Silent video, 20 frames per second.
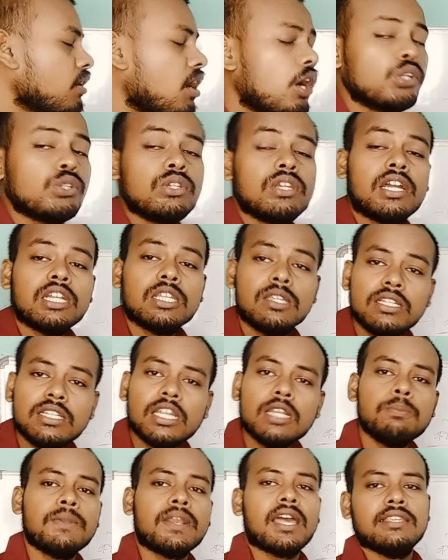तो डाउट के हट के
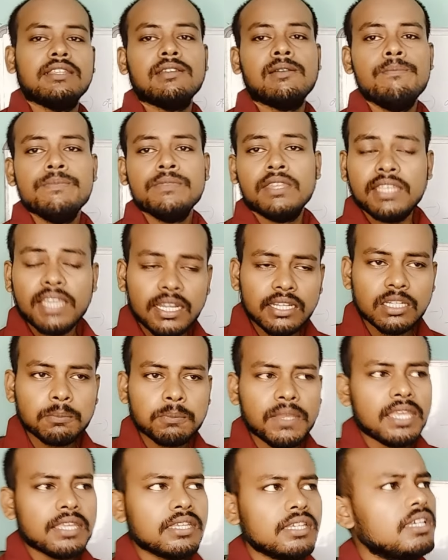डर पर आइए क्या डर
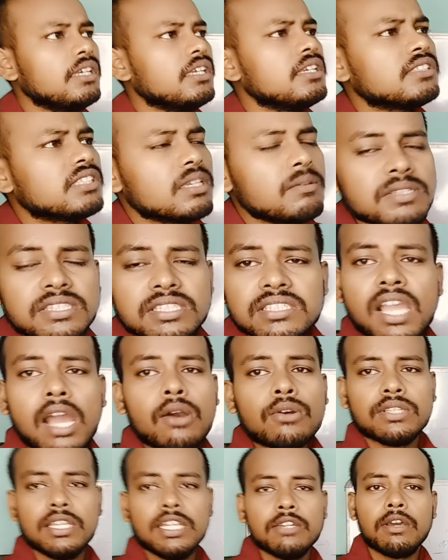पर आएंगे इसकी वजह से क्या
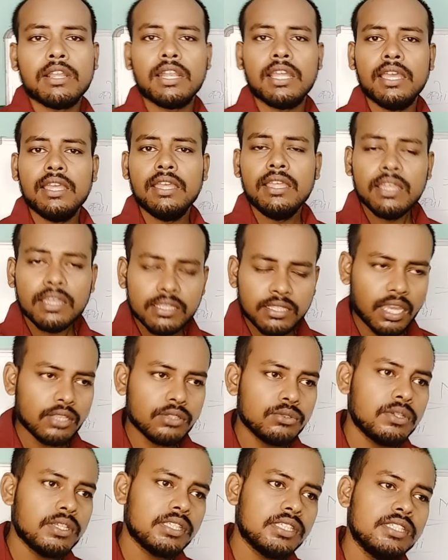हो जाने वाला है क्या
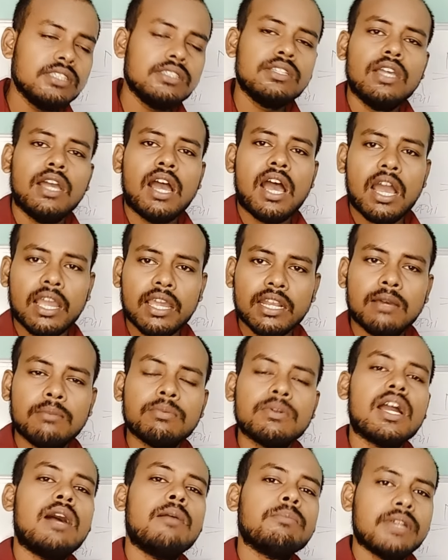जो है कि अगर
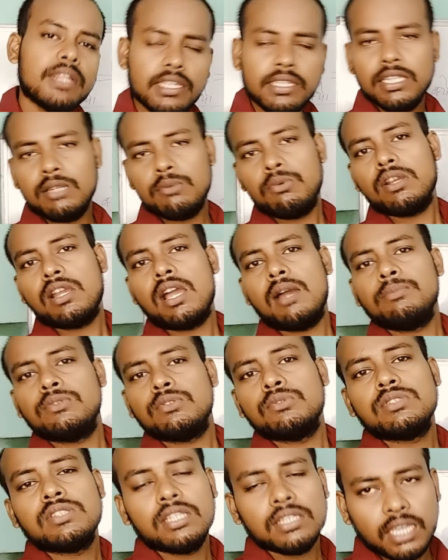हम काम करेंगे वो काम
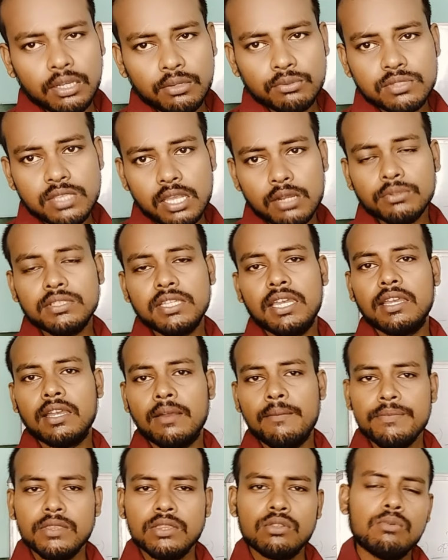तो उससे क्या नुकसान हो
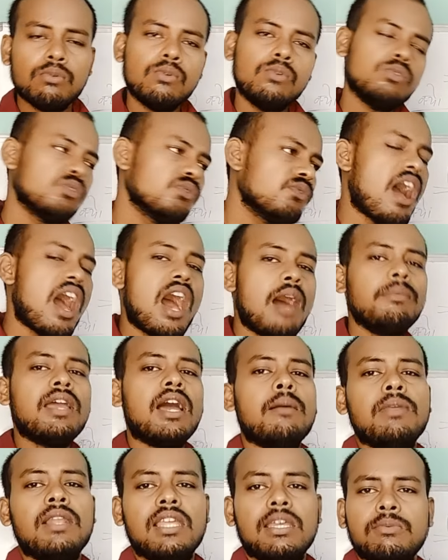जाएगा तो वो उसको हाँ में
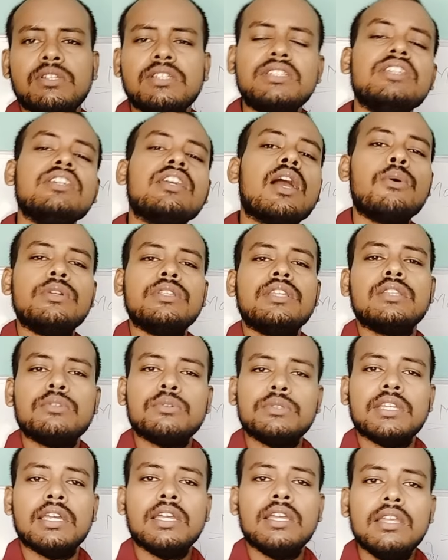हाँ मिले बोले ठीक है हो जाए
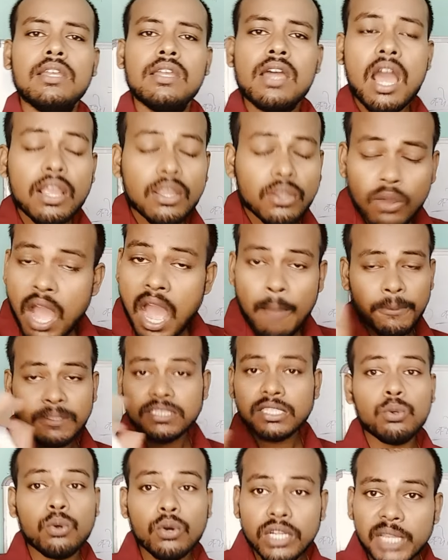तो हो जाए क्यों आपके
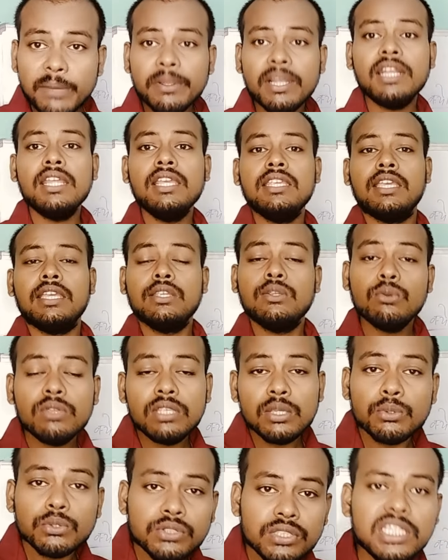साथ होने वाला नहीं है क्योंकि
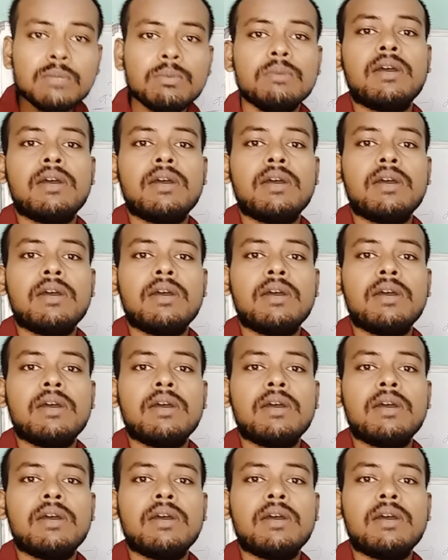ये ओसीडी